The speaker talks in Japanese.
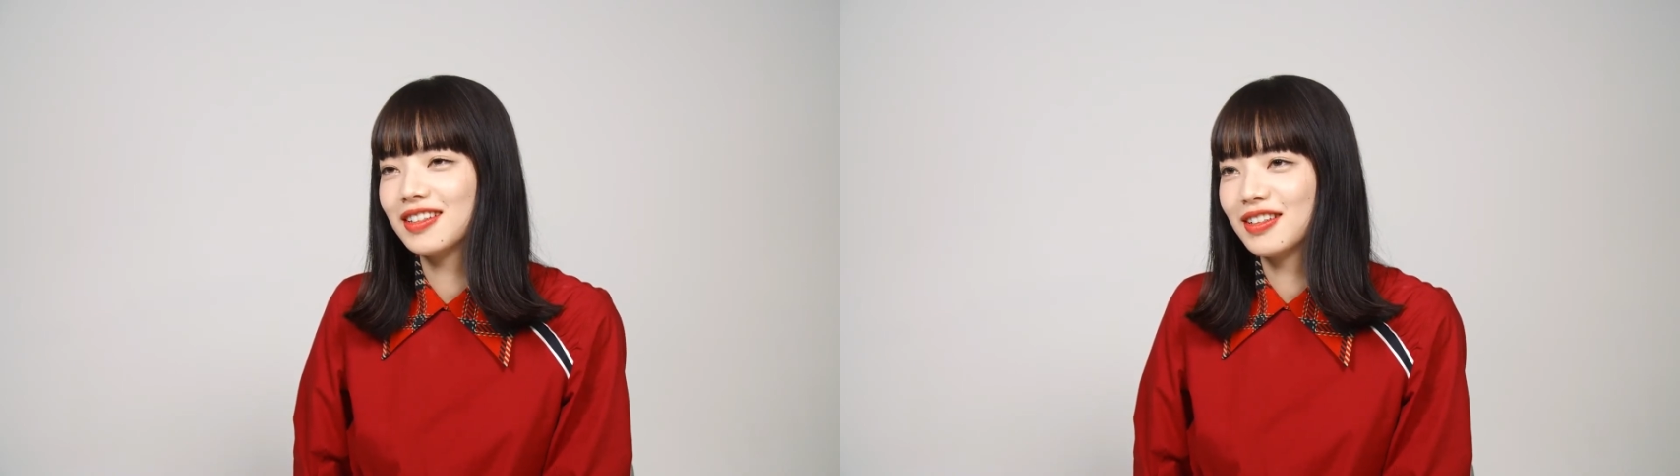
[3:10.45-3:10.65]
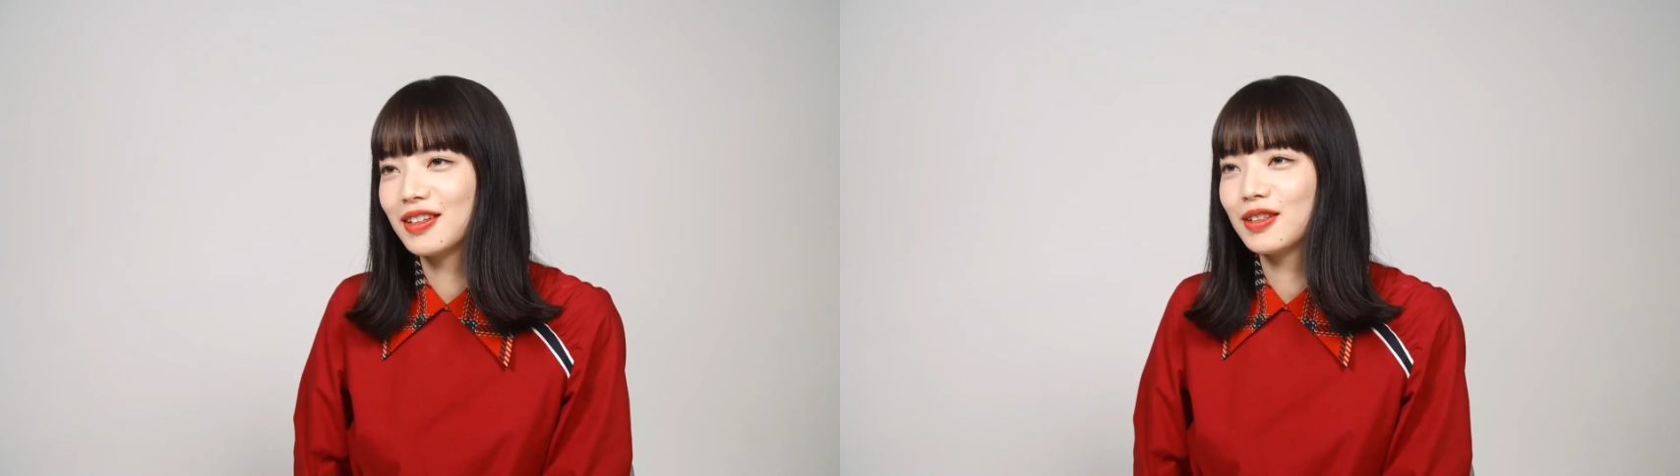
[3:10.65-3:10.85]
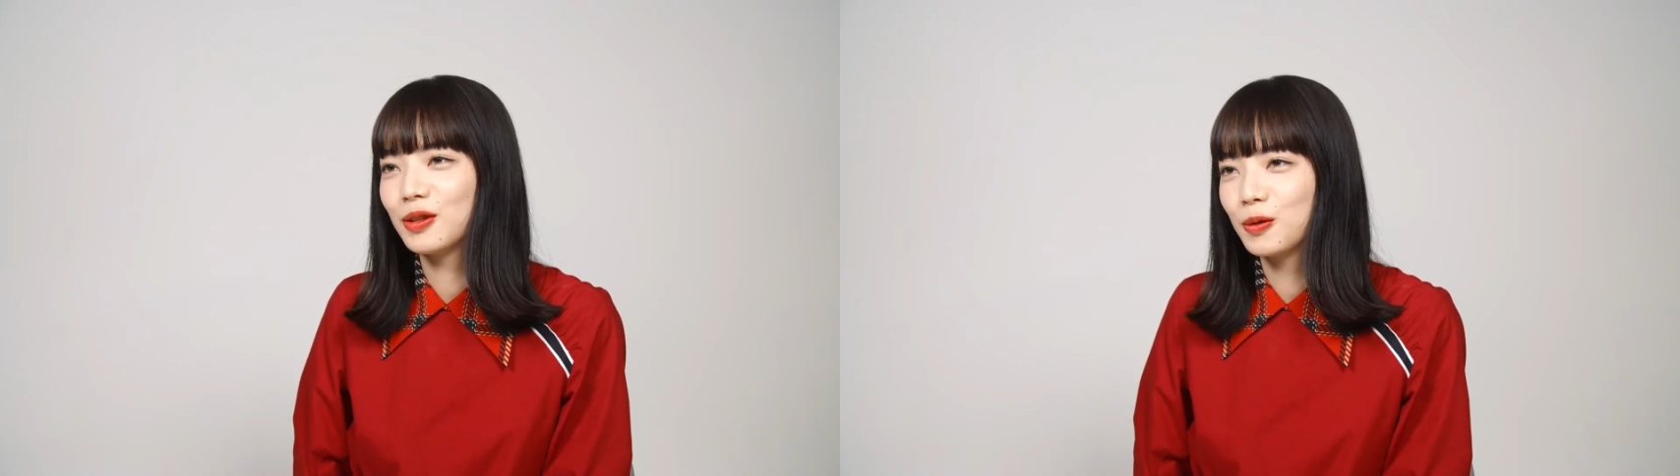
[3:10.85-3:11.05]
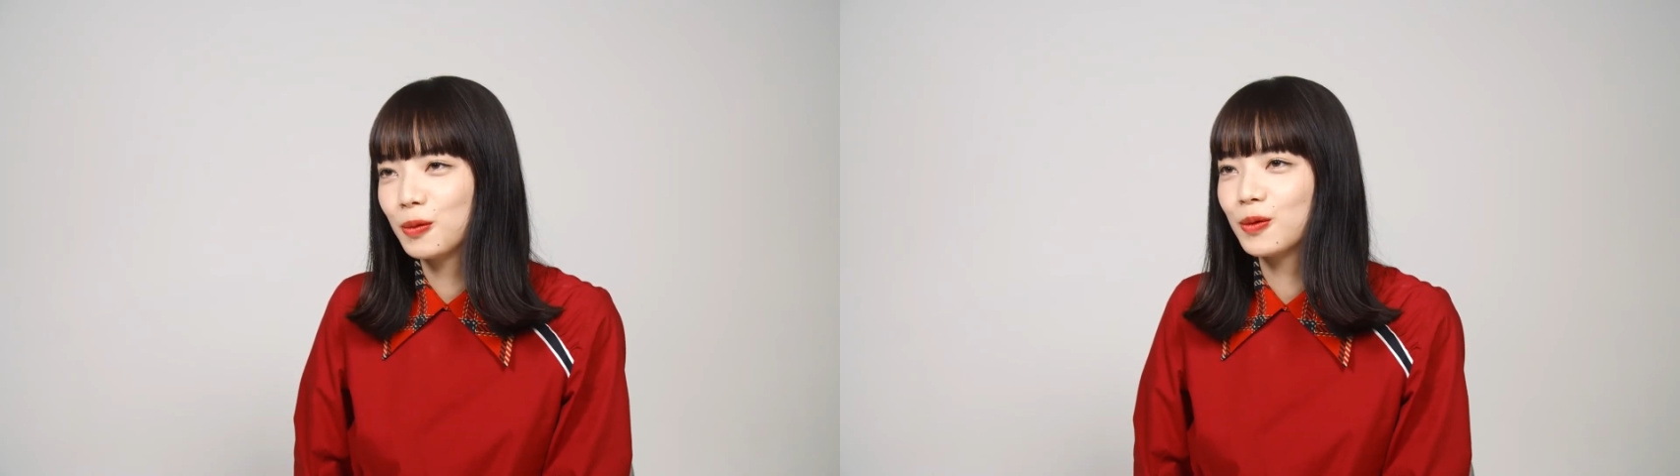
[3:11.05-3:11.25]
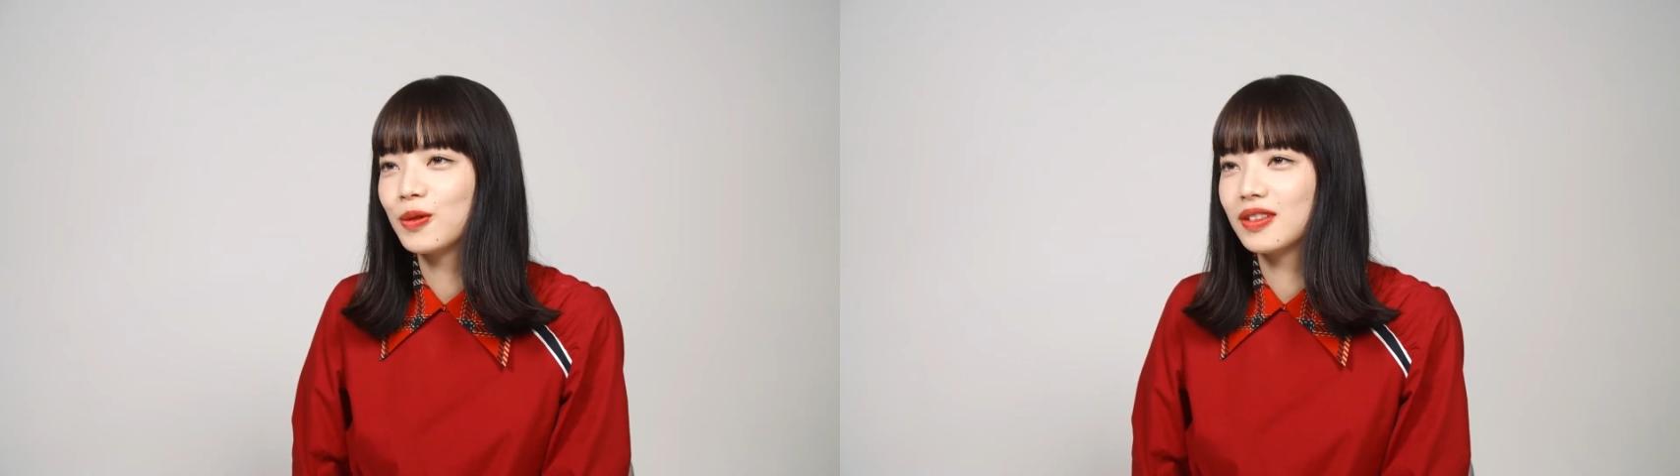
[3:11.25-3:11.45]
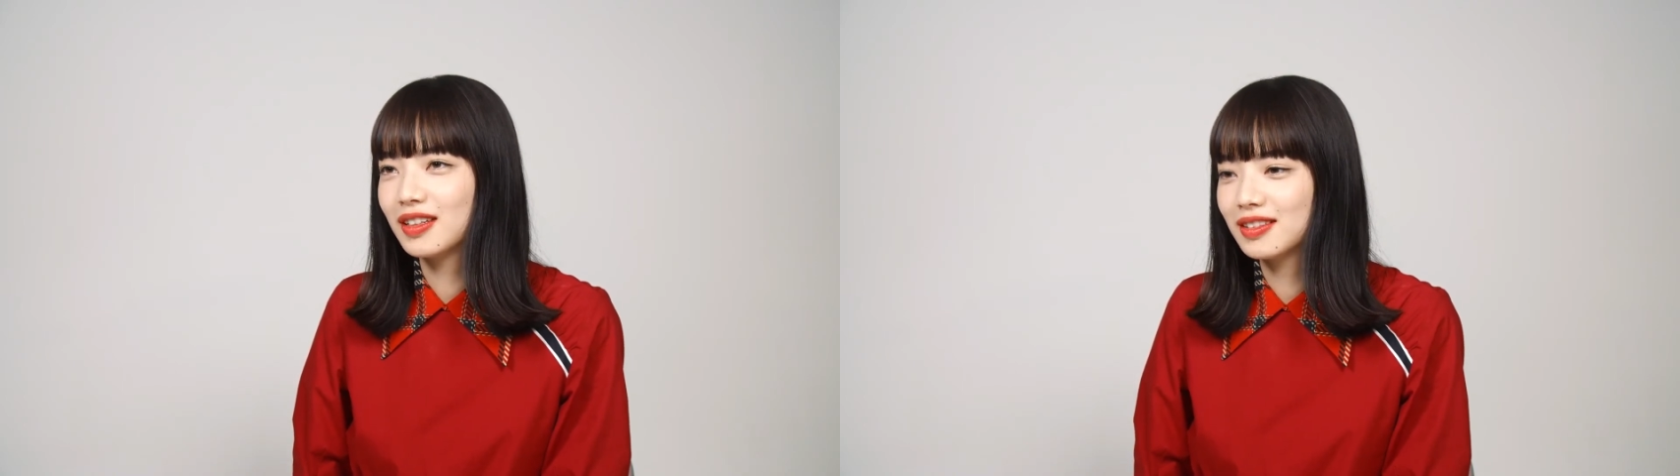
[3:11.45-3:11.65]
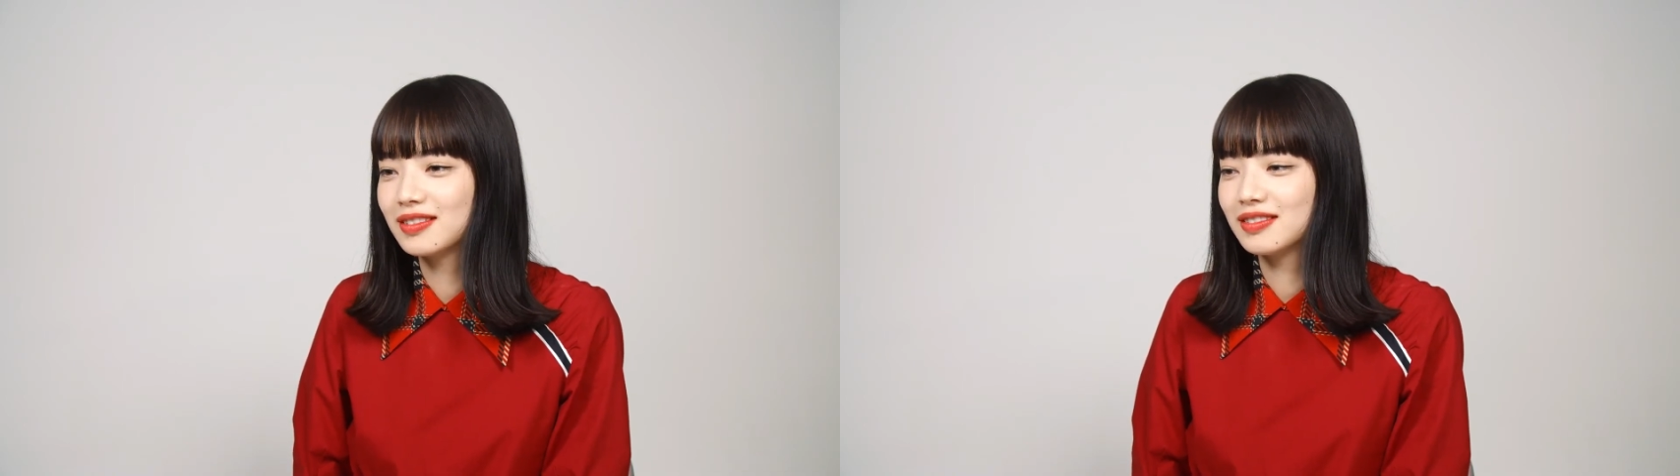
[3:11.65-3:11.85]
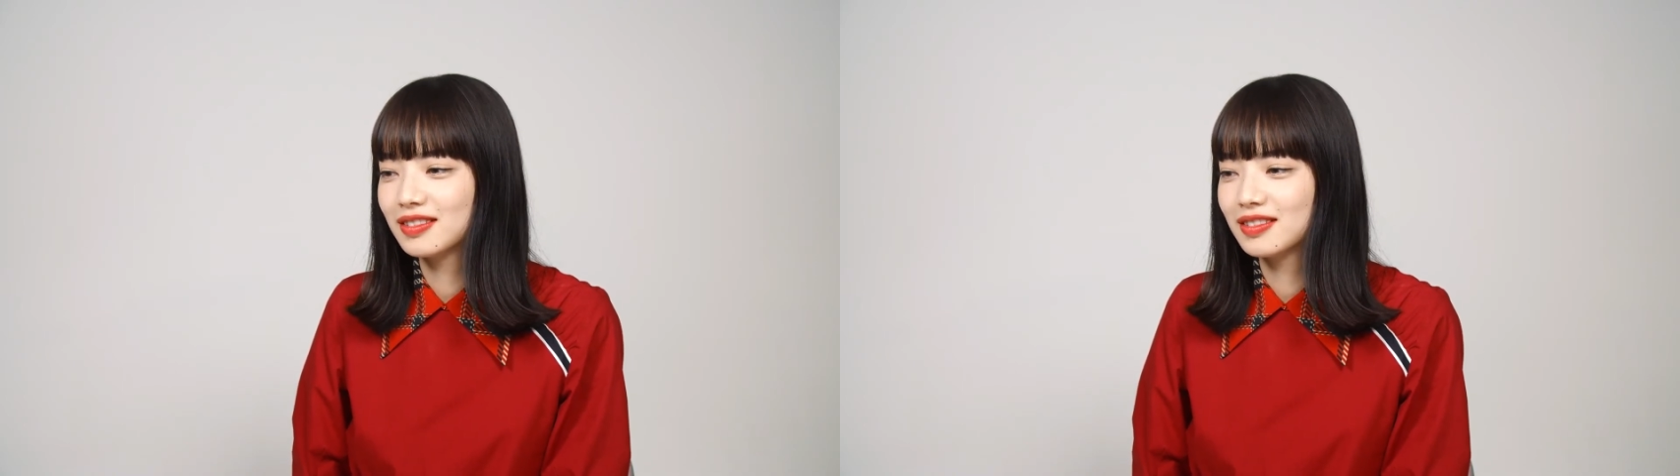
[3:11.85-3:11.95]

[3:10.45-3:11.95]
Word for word: だなって思うので